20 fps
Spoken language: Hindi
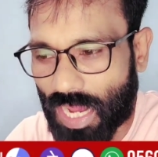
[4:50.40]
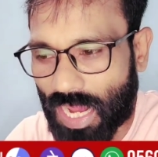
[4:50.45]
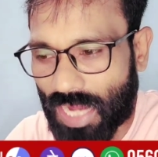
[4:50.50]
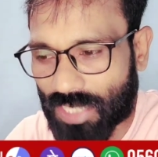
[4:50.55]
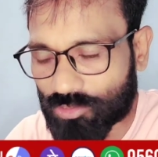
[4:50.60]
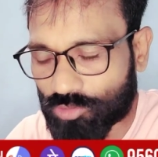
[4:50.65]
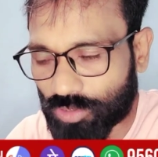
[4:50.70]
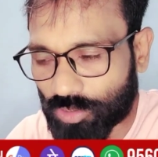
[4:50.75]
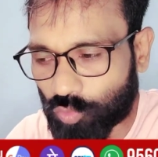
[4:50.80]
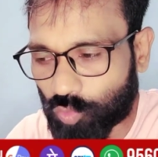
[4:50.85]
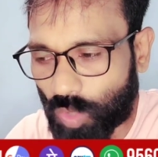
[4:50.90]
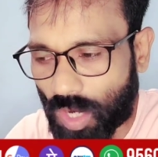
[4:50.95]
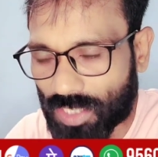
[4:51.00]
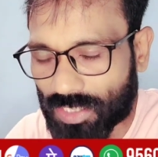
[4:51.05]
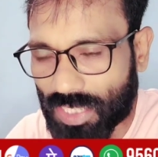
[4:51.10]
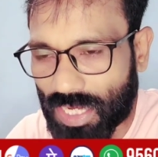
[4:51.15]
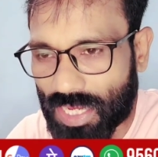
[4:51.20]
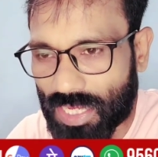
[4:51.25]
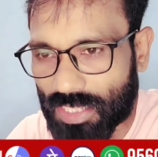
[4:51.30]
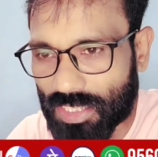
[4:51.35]
एक्चुअली हुआ
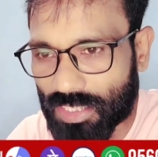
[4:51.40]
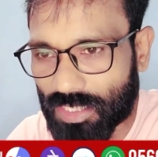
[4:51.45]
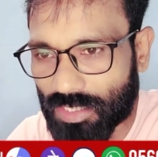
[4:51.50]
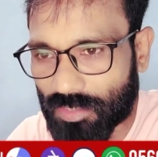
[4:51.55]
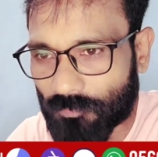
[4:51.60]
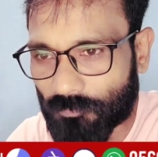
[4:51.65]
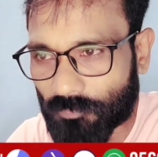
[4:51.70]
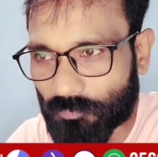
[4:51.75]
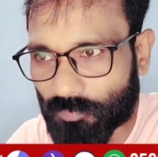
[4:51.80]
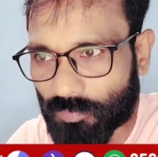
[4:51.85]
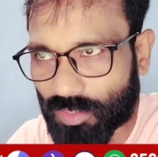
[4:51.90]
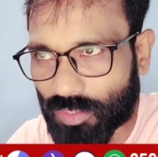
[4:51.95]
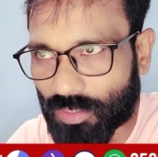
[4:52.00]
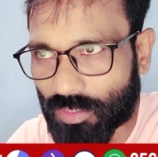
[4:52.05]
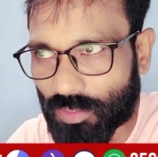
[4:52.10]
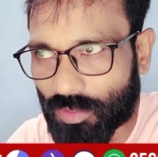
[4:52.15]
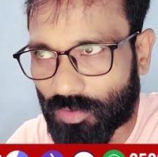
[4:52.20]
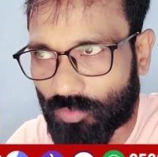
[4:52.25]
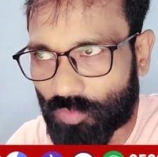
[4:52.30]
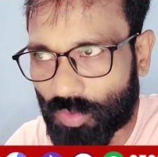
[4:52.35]
क्या है कि
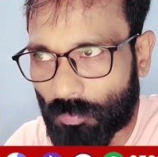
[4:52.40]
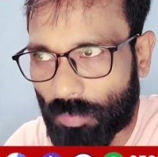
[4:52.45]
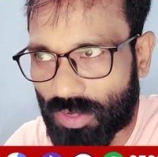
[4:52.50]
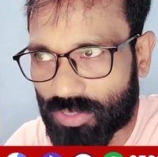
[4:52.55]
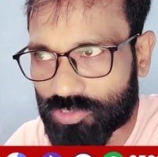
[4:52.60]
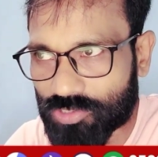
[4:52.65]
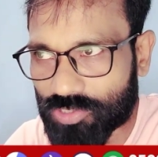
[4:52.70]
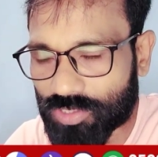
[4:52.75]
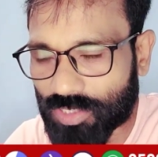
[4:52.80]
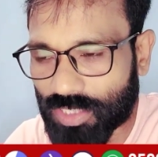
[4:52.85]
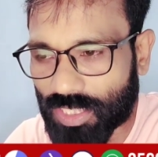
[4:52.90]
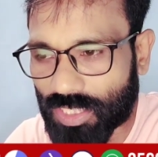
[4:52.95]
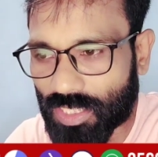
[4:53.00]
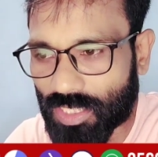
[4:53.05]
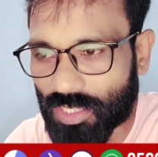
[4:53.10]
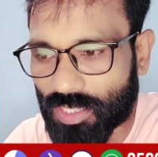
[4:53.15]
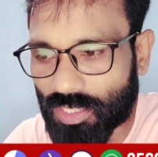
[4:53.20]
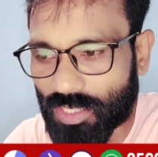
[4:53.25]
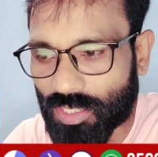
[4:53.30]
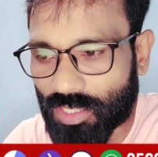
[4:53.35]
विपक्ष ने
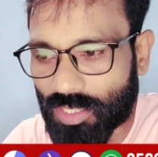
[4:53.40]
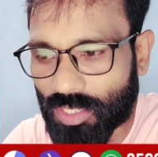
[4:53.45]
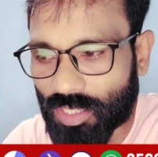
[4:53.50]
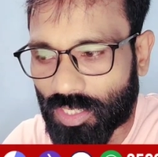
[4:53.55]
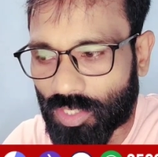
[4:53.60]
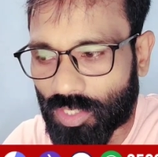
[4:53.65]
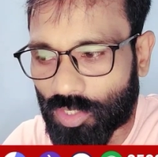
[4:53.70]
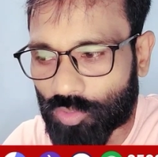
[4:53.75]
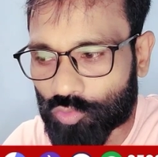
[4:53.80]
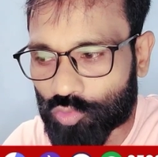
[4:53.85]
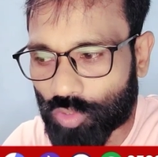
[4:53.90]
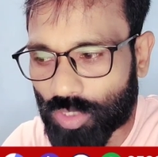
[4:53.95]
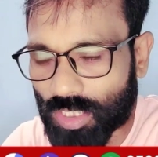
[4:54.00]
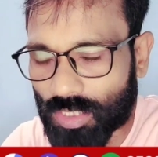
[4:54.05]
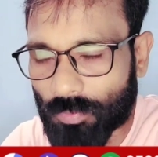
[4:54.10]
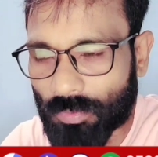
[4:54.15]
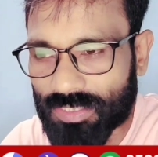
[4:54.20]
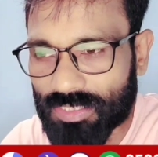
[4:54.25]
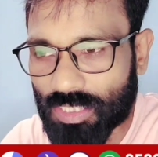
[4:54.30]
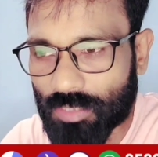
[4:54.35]
जो
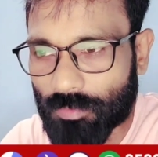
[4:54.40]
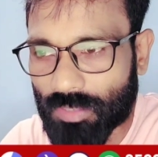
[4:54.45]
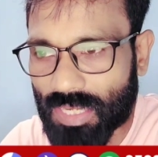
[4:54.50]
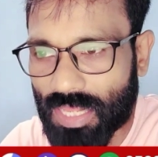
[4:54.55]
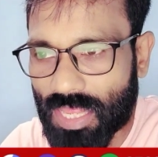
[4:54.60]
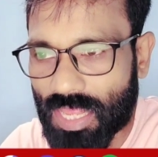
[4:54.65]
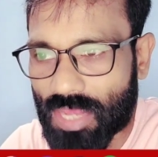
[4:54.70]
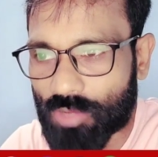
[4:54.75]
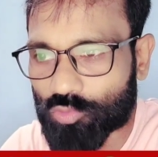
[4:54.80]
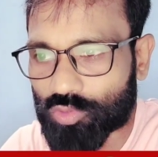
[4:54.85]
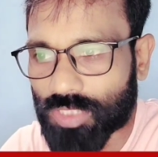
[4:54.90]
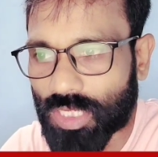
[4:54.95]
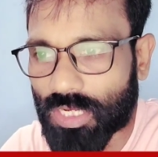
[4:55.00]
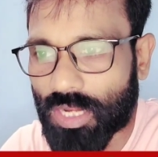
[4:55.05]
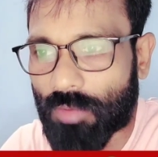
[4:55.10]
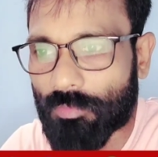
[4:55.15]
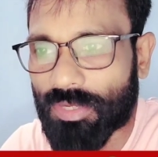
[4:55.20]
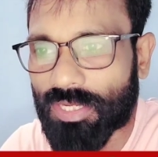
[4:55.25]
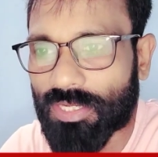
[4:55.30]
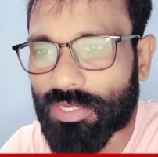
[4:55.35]
गठबंधन बनाया है उसका
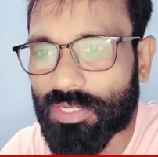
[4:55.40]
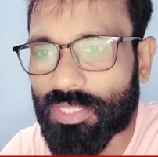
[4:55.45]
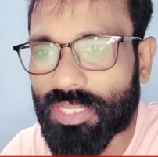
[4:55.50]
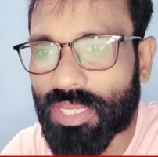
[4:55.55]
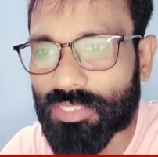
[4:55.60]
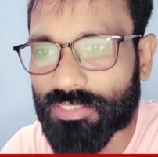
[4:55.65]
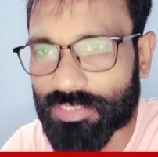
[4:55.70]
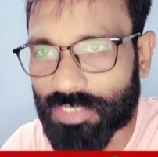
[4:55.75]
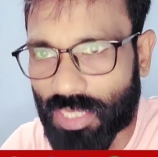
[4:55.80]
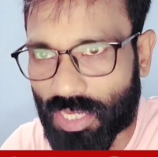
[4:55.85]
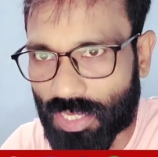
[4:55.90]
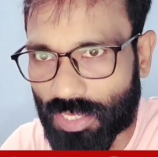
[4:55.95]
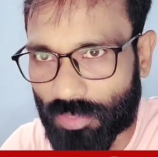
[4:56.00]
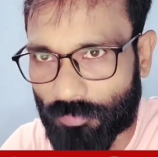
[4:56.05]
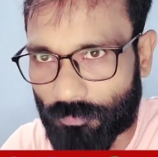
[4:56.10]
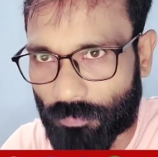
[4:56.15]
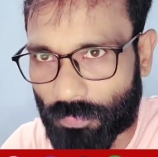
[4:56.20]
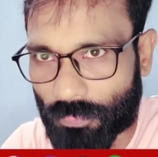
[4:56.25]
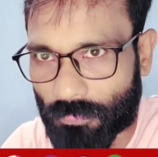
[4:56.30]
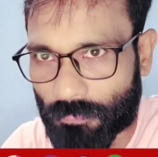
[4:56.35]
नाम इंडिया दिया है
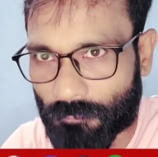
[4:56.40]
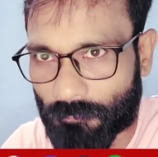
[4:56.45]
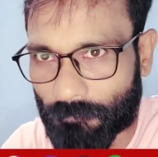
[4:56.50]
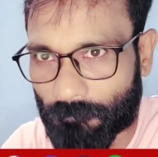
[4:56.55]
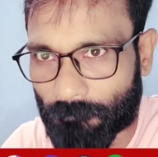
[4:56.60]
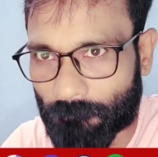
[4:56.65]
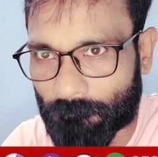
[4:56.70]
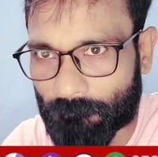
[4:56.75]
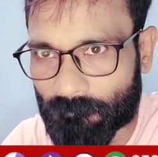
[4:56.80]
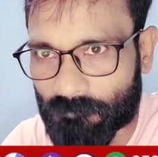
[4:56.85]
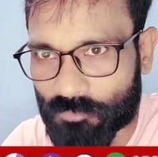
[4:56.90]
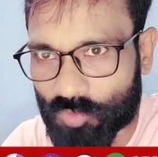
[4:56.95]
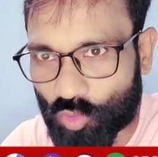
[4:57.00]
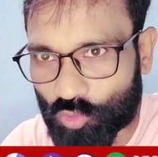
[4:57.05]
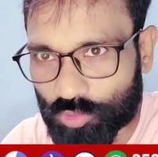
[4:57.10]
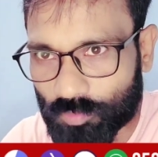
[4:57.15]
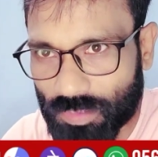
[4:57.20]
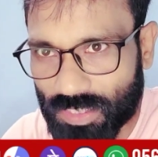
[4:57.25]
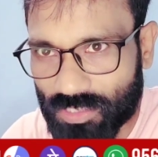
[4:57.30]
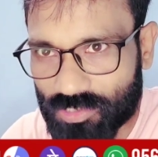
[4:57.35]
तो
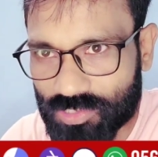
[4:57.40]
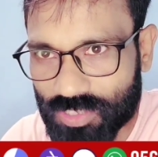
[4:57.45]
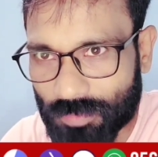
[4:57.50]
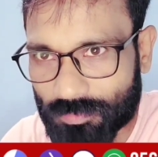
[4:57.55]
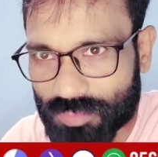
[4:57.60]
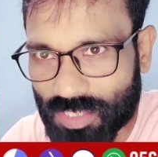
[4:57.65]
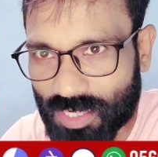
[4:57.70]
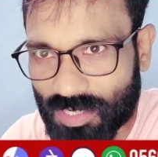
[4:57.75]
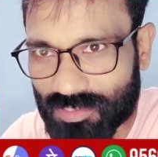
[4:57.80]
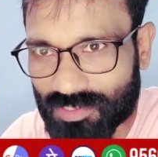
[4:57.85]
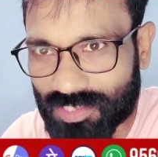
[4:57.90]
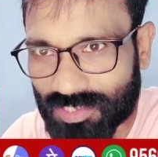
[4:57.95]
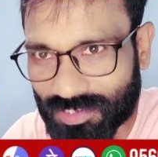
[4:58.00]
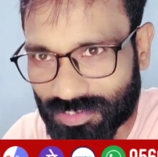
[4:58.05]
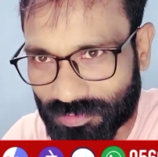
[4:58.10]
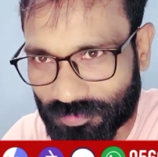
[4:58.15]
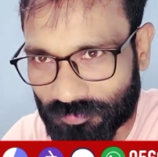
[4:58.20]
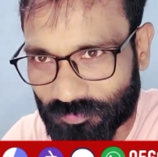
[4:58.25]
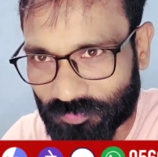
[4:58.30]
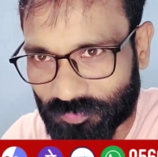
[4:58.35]
उसमें एक शब्द है डी
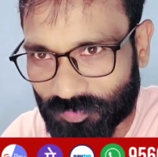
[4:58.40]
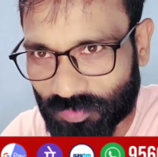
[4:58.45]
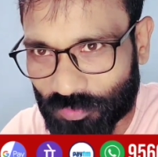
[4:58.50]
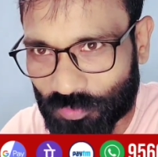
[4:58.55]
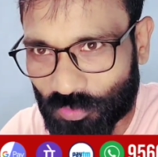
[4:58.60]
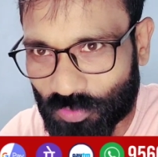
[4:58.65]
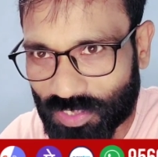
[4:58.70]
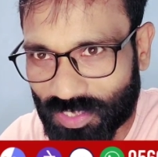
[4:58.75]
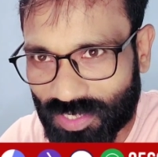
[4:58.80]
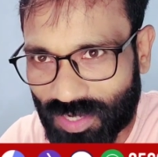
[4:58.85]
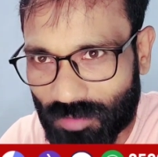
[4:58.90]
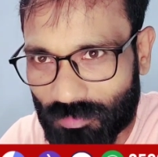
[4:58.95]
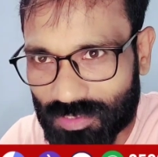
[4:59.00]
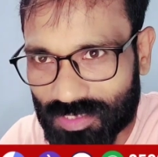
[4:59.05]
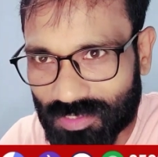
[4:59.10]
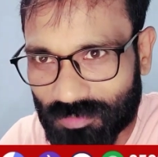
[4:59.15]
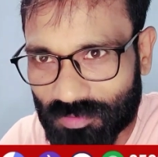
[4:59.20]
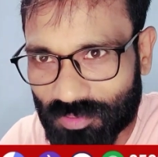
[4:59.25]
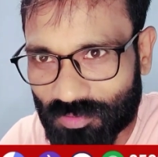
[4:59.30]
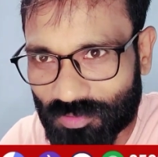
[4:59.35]
तो डी का
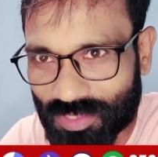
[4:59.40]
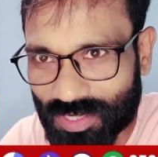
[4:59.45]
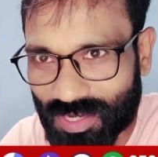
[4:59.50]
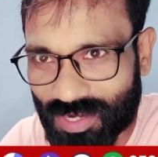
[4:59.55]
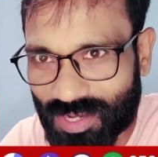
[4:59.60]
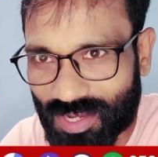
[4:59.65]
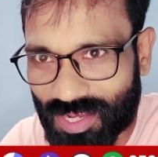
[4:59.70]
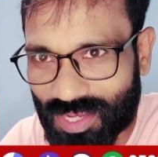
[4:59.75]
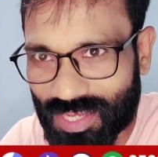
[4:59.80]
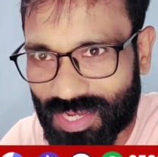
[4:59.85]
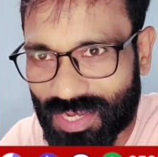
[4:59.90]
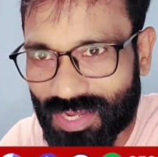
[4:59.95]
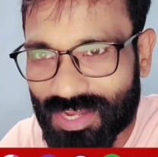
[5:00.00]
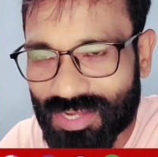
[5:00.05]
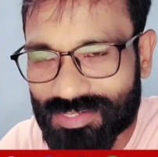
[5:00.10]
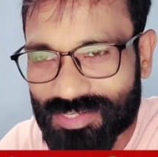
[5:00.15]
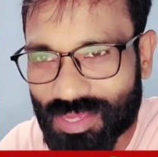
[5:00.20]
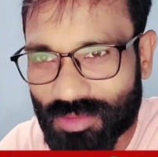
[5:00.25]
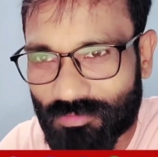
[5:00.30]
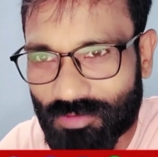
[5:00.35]
मतलब इन्होंने रखा है
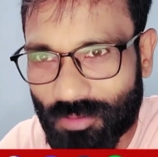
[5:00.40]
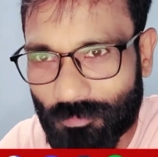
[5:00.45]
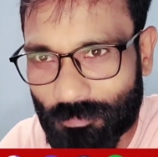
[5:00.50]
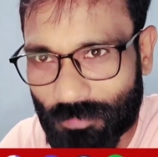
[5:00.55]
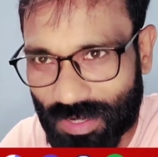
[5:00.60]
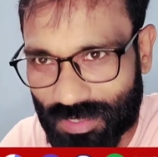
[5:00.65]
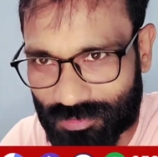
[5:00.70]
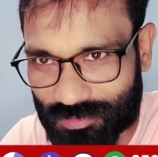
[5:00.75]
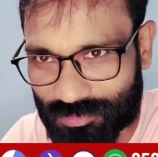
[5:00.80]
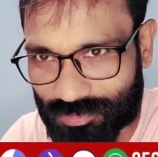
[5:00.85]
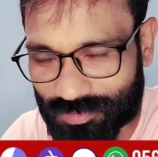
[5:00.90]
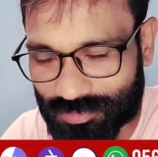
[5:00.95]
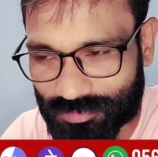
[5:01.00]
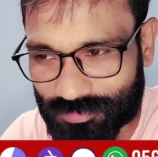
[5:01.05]
डेवलपमेंट